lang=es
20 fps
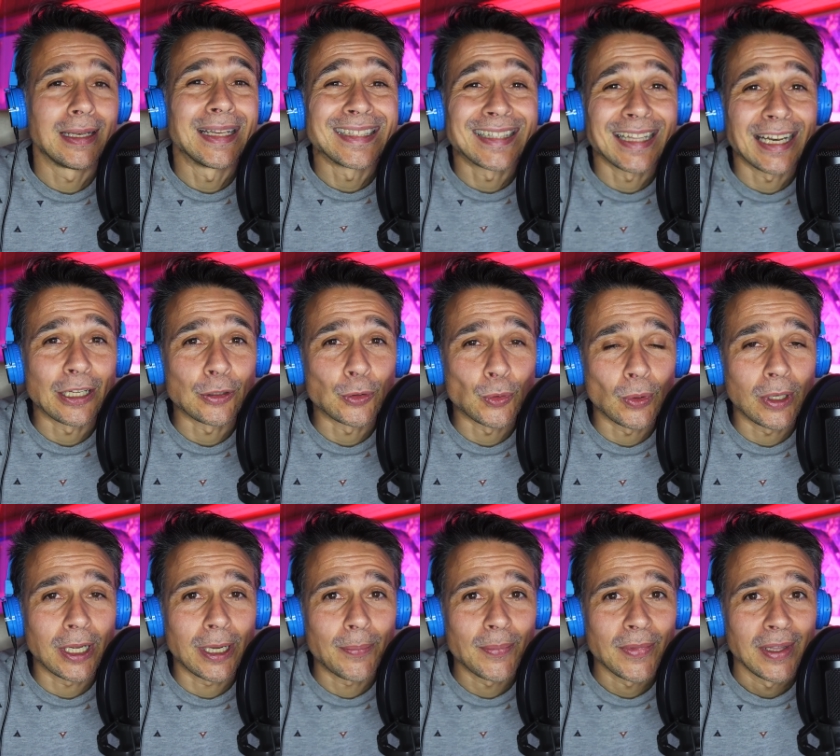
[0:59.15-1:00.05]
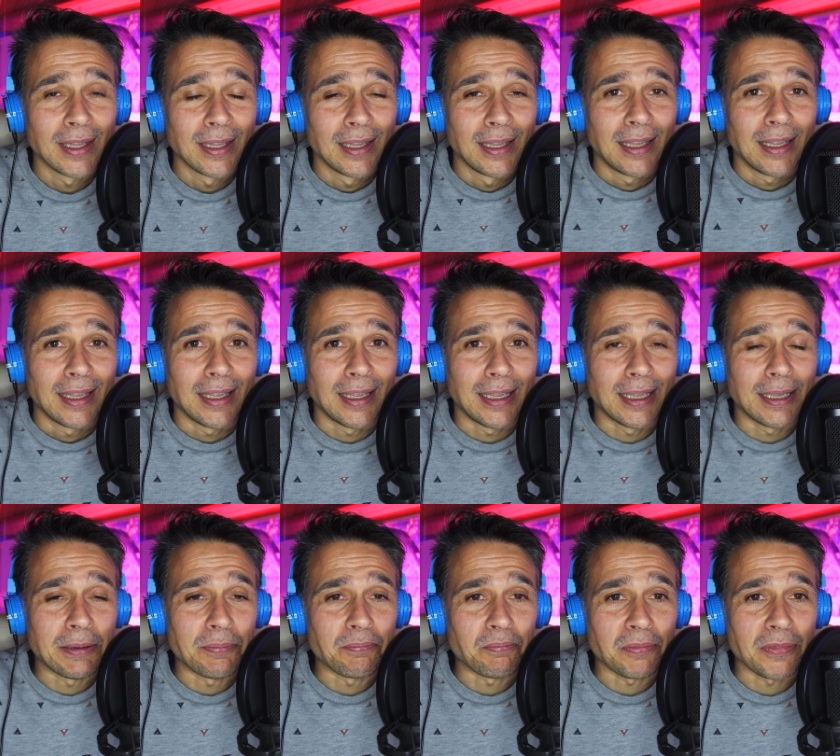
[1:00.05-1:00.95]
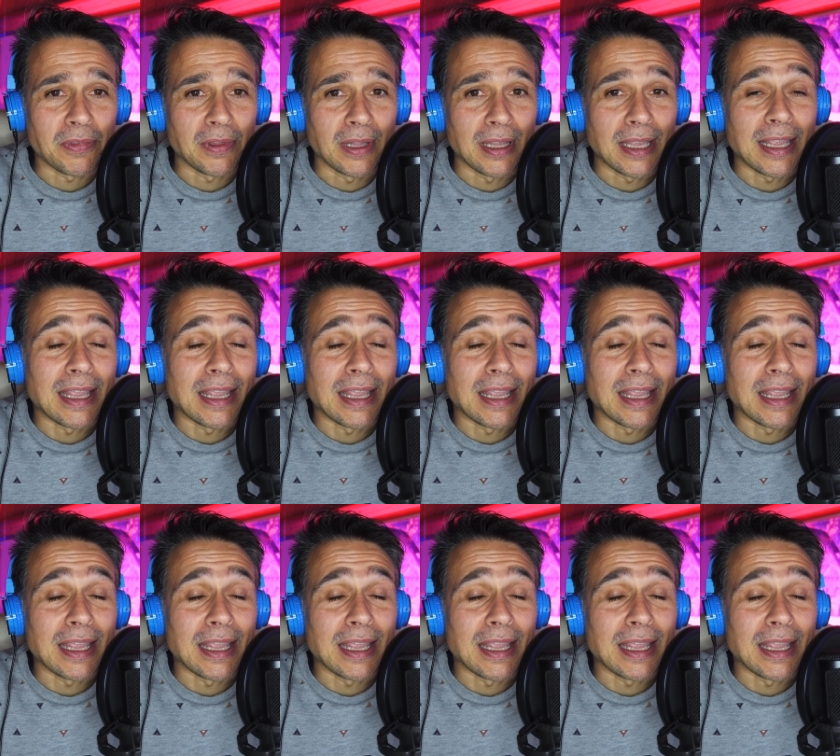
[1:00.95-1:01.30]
literatura. Em,